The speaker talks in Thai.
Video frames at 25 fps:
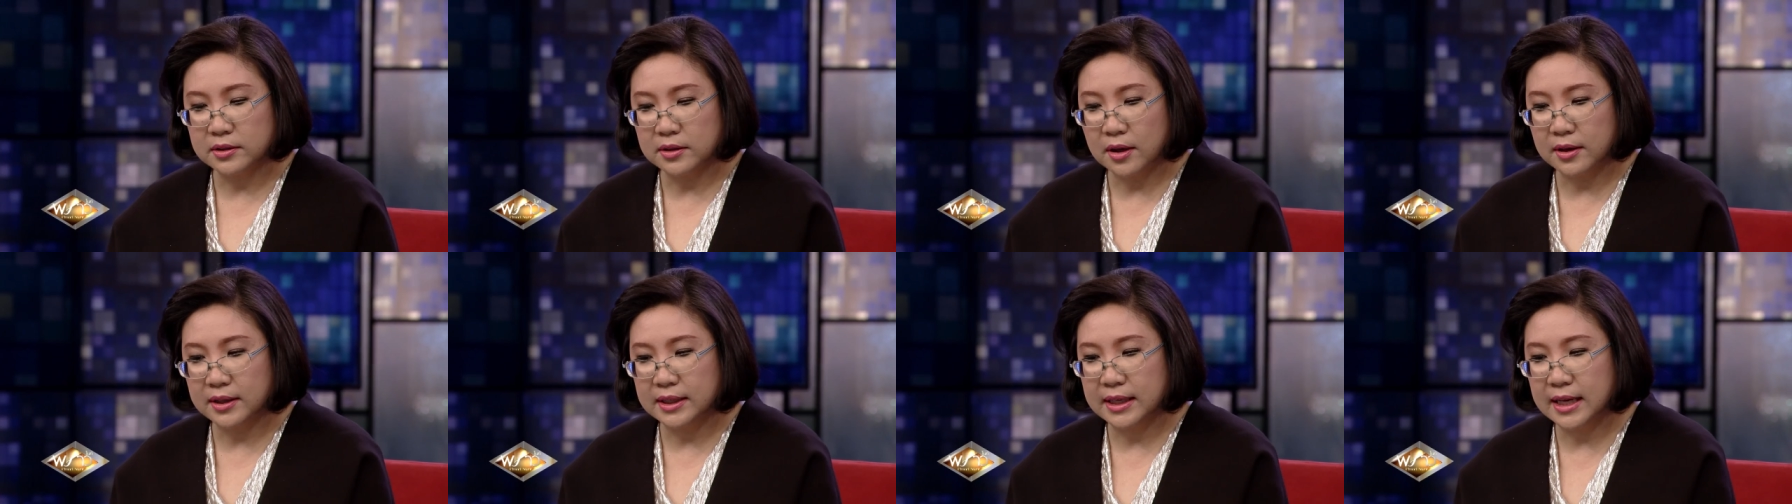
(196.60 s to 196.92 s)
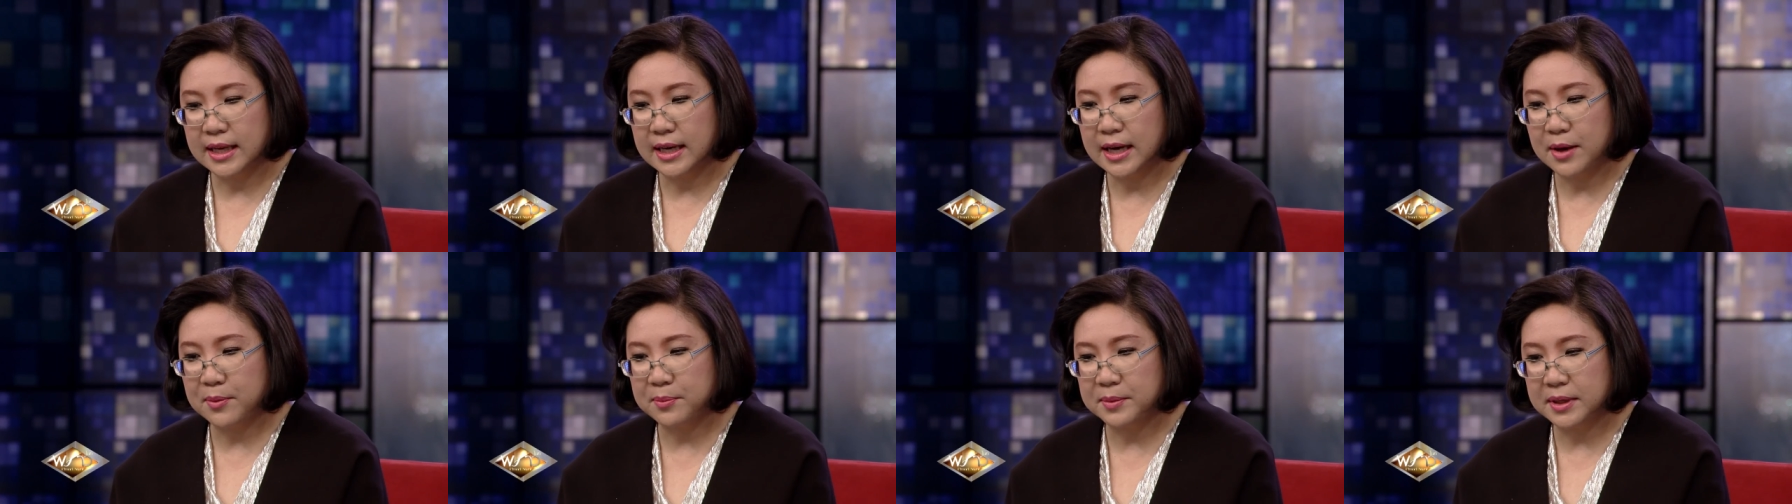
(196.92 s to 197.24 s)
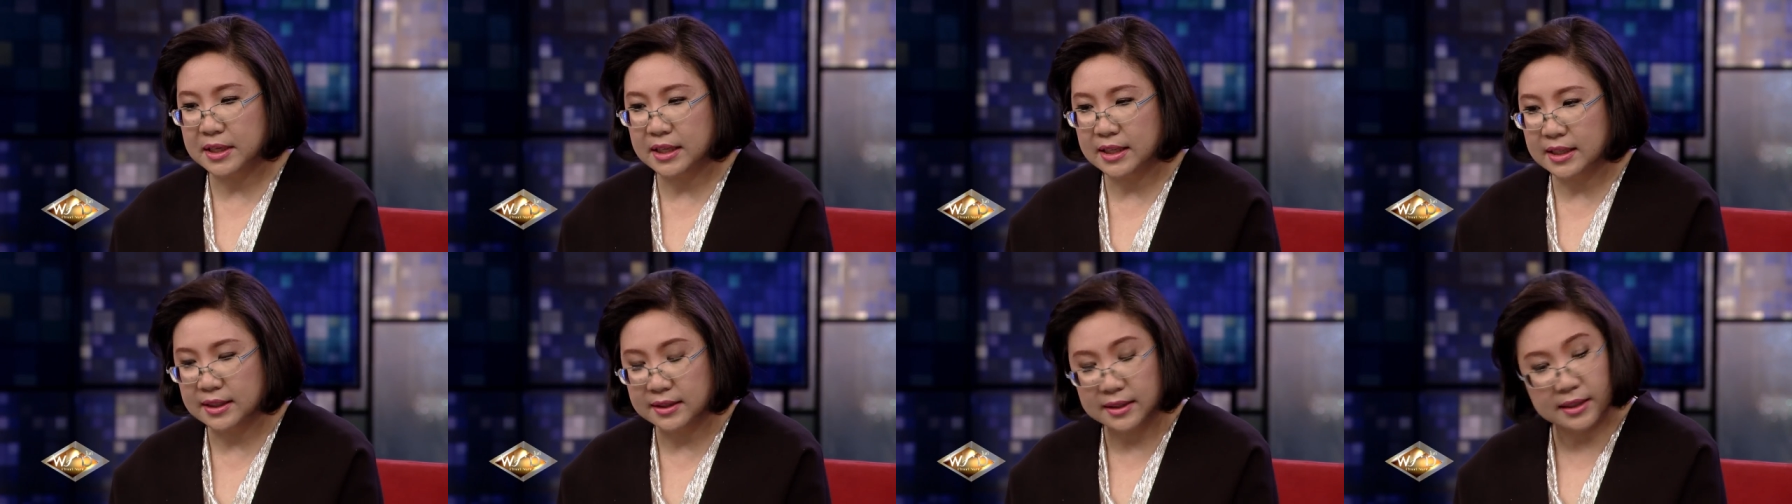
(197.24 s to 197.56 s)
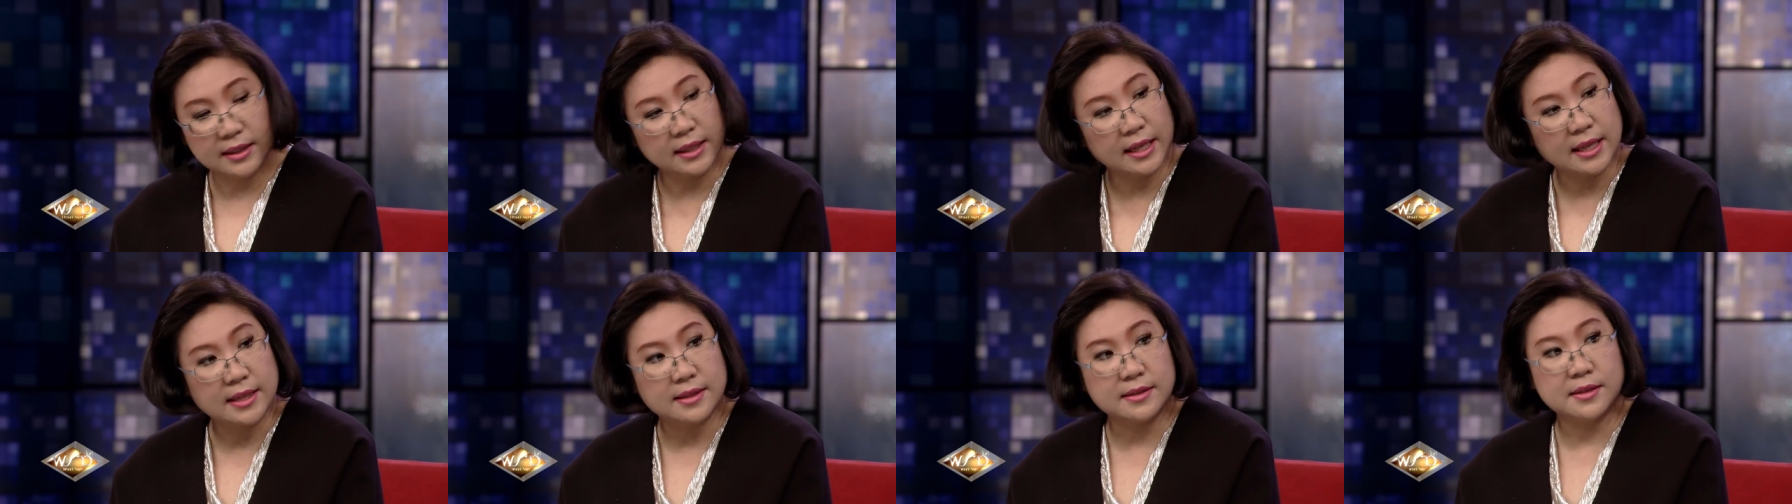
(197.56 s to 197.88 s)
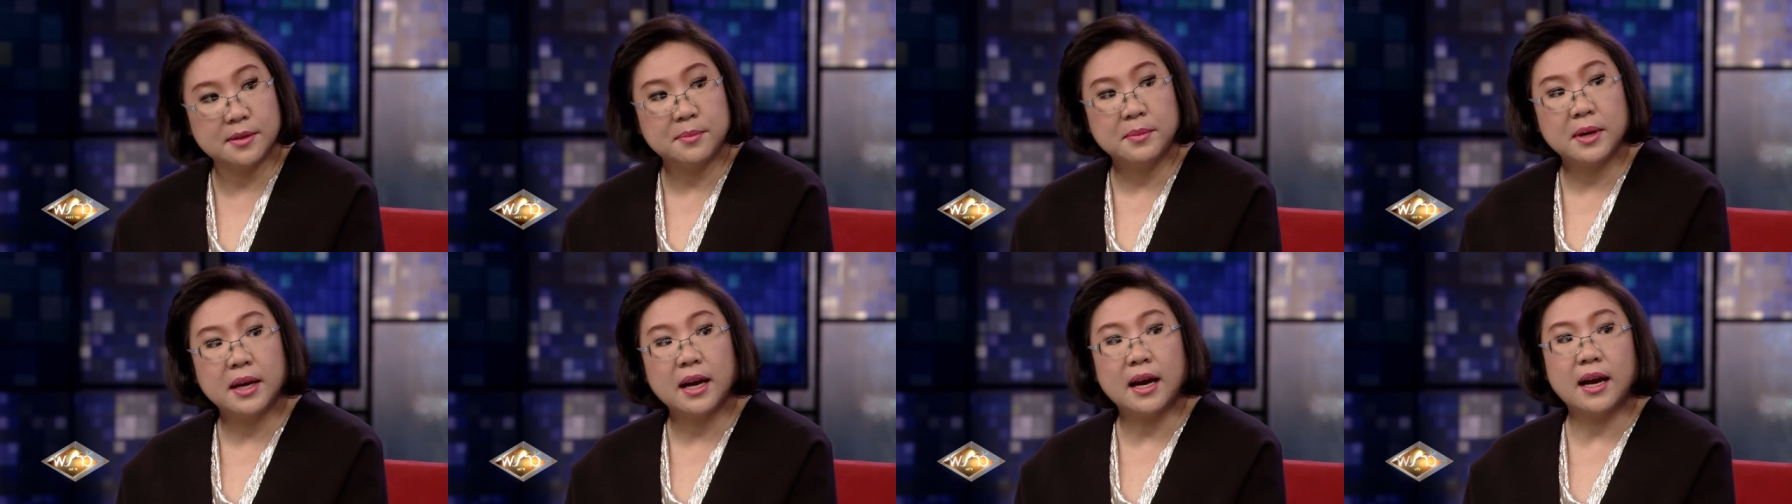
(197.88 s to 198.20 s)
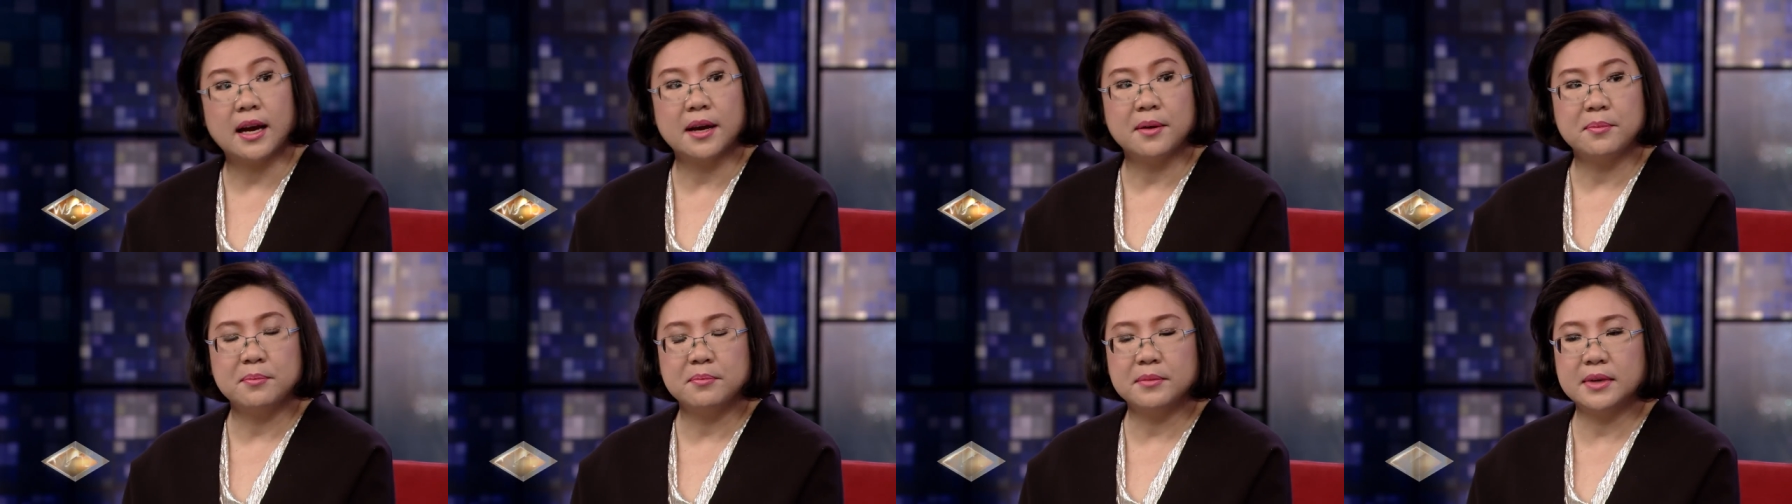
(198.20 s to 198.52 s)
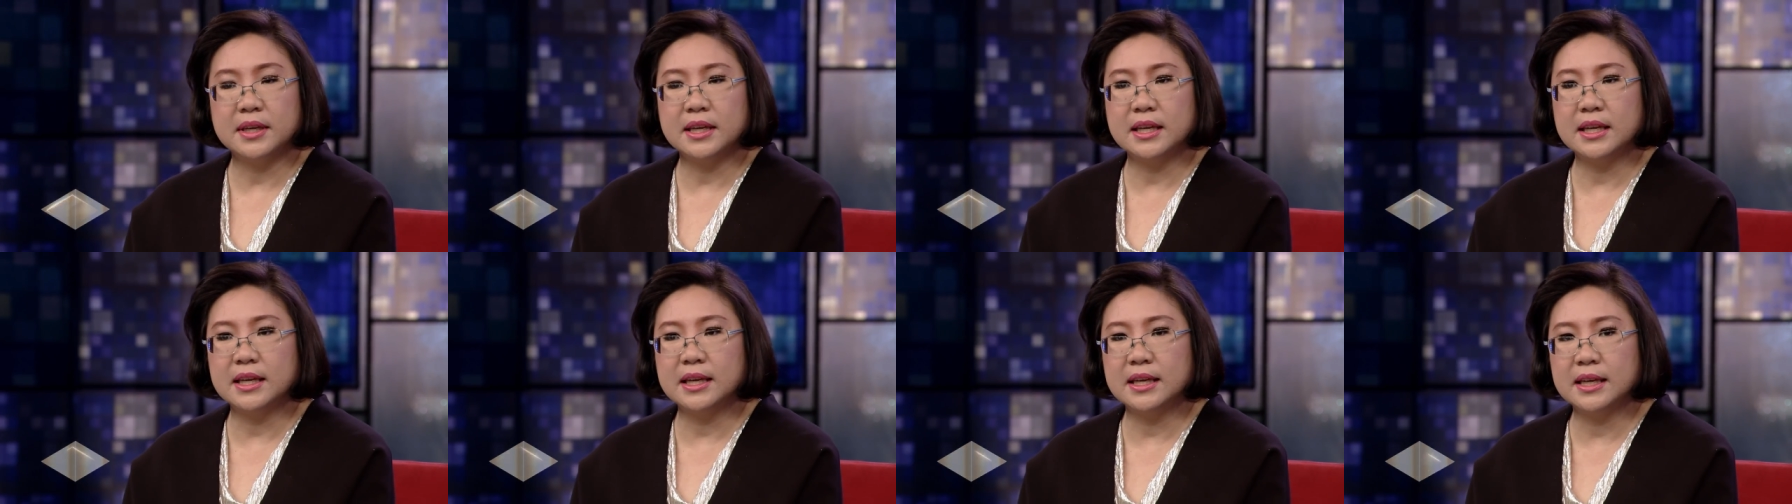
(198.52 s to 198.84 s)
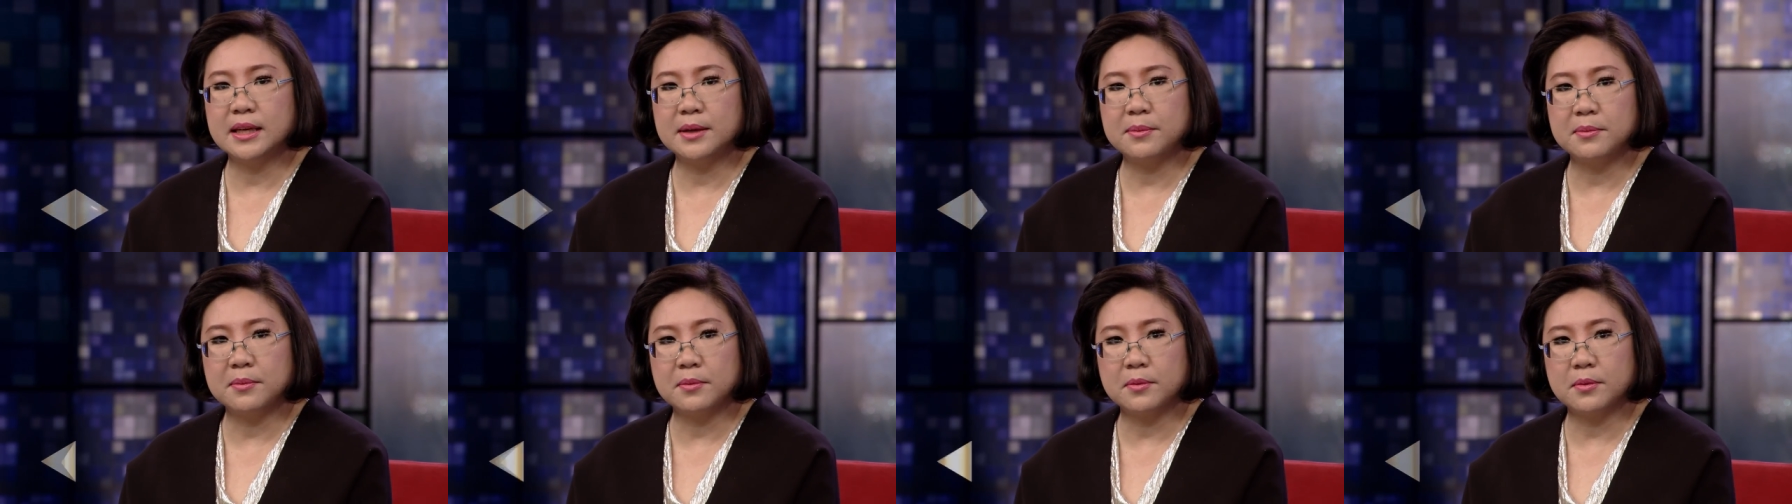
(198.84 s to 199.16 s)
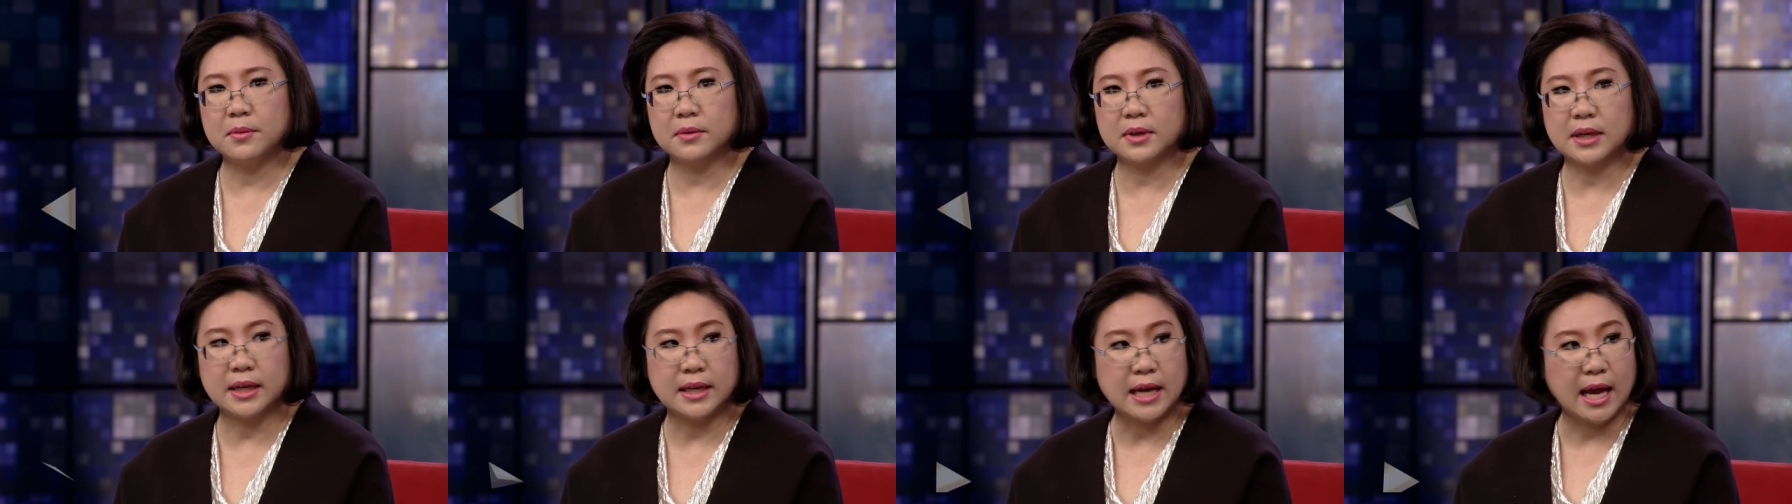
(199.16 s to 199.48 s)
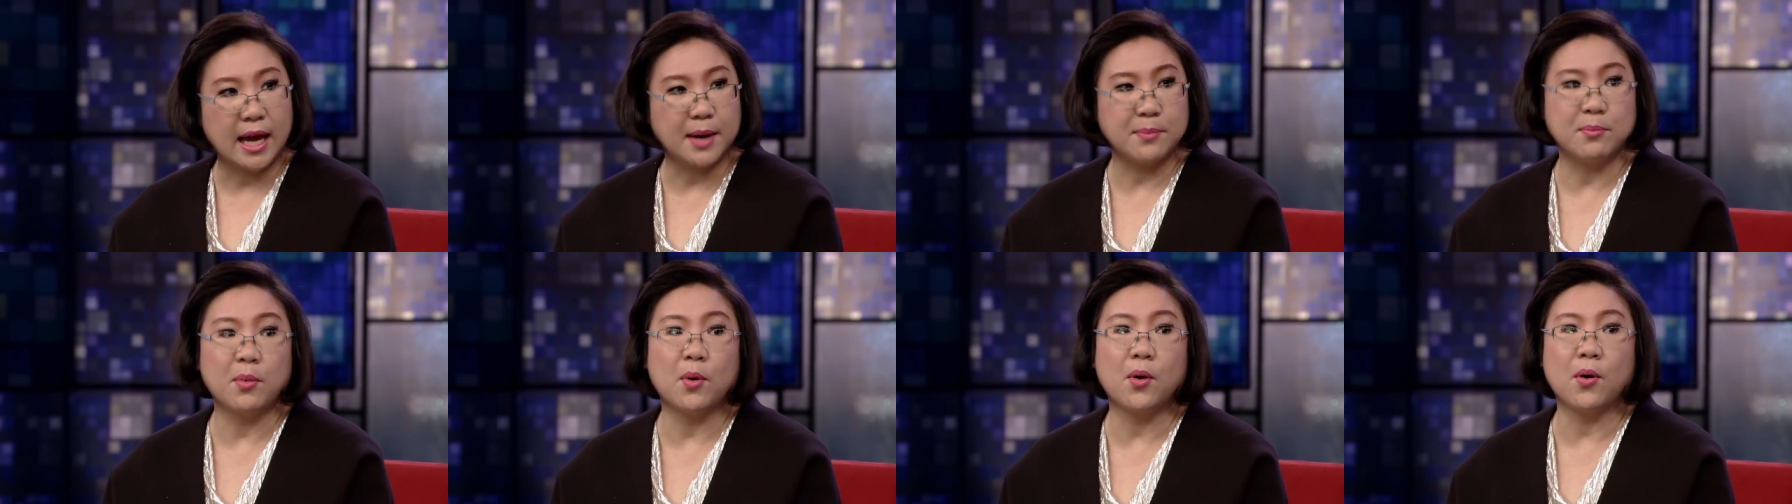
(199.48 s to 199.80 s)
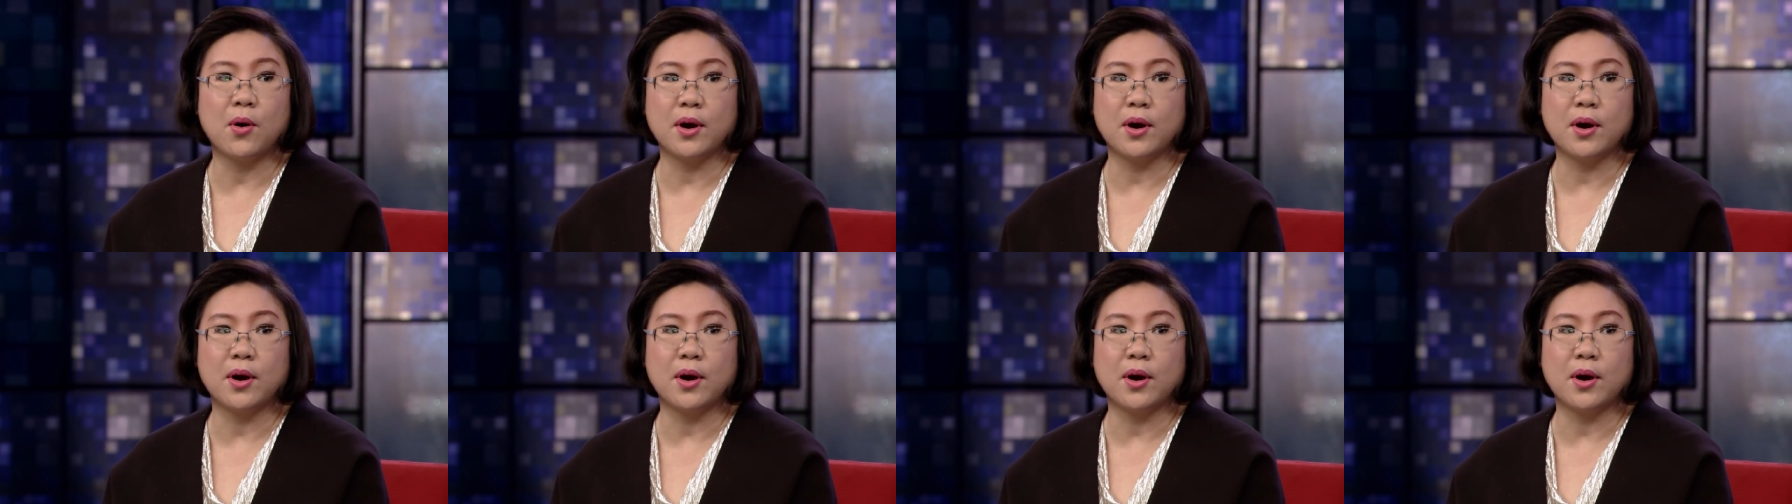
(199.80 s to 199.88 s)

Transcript: ตอนนี้เรามีอินเทอร์เน็ตใช่ไหมคะมีกระดานบอ